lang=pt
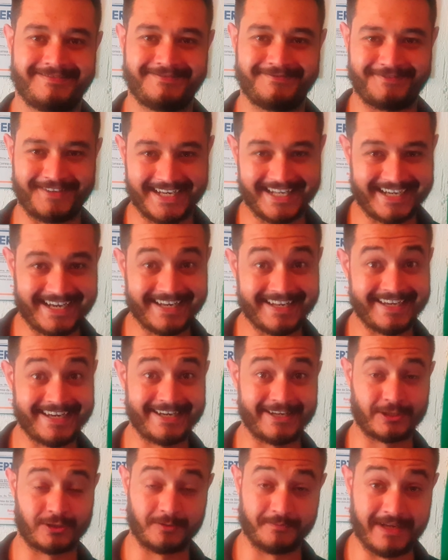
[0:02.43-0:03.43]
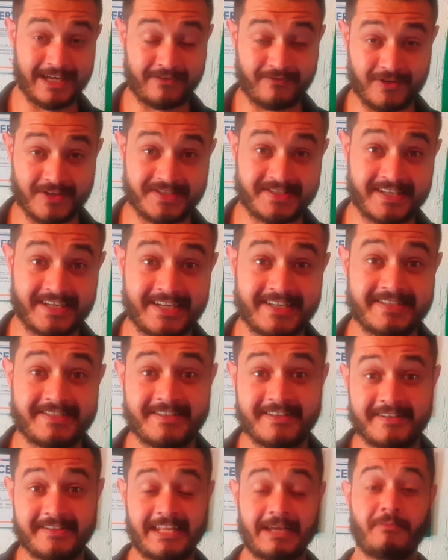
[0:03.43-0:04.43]
Fala galera, tudo bem com
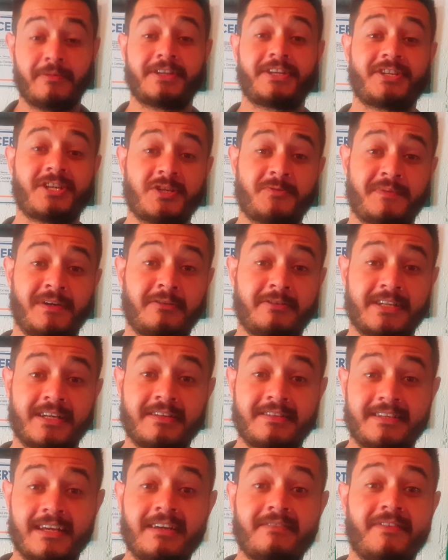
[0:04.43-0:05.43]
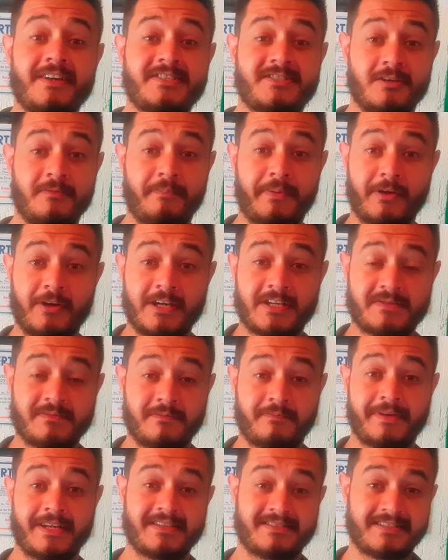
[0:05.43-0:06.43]
vocês? Tem muita gente perguntando quem vai ser o
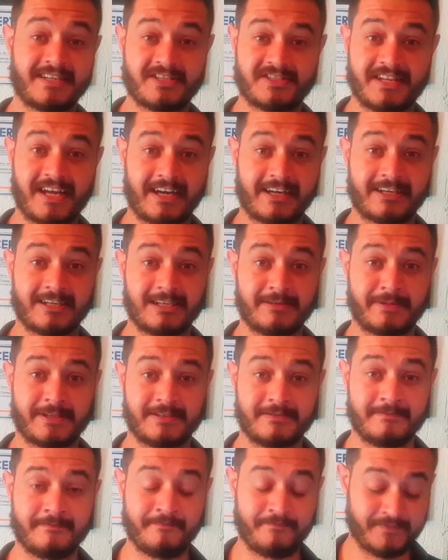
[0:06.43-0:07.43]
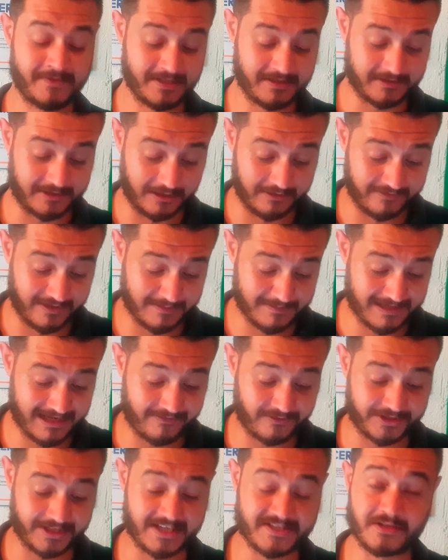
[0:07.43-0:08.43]
próximo presidente da Câmara. Então vamos
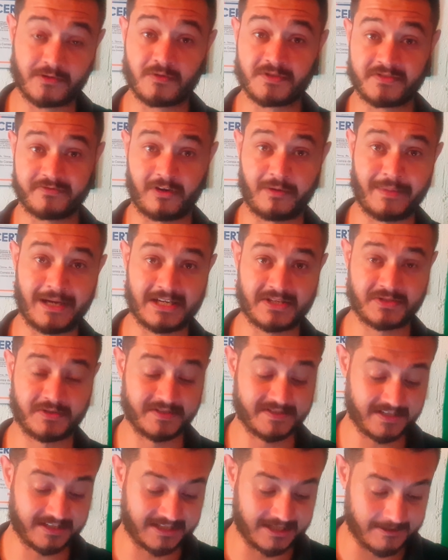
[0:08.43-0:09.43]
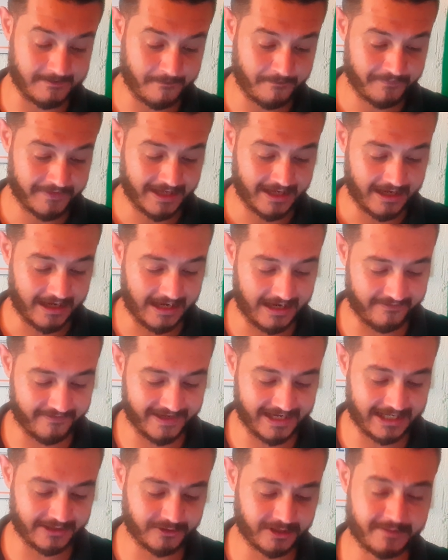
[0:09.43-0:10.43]
lá, vou trazer algumas informações aqui. A
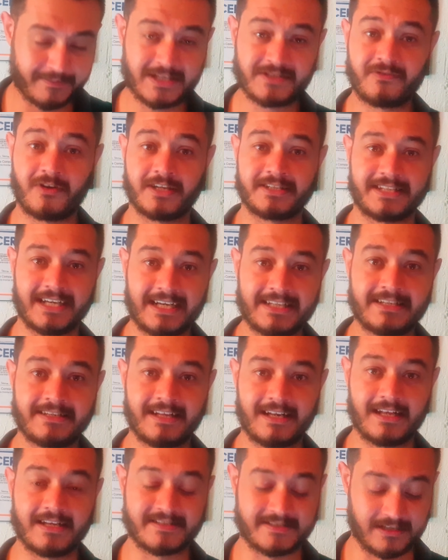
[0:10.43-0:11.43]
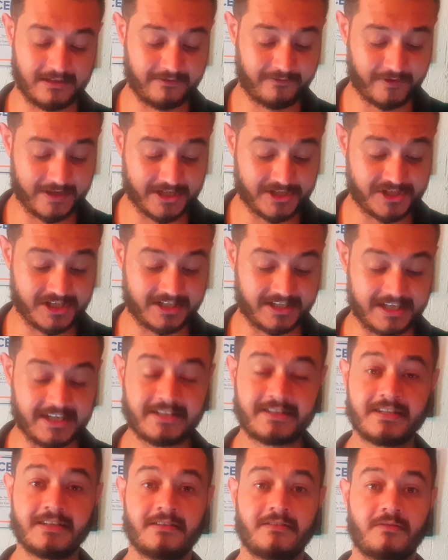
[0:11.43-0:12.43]
vereadora mais votada na eleição foi a
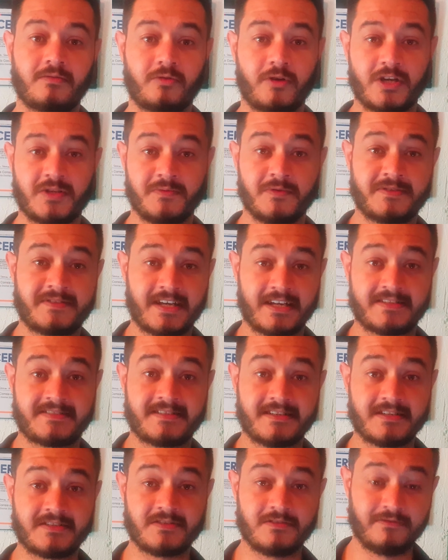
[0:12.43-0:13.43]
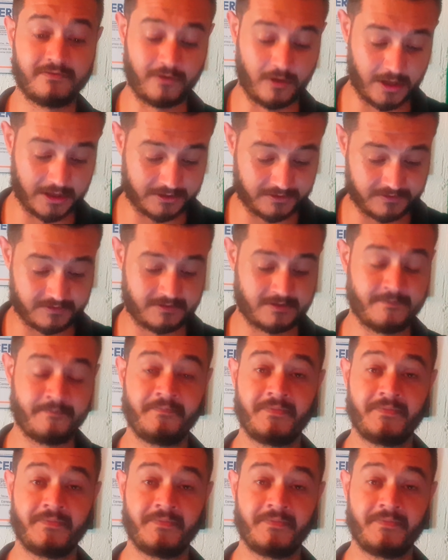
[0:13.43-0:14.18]
Chiquita, 2.701 votos.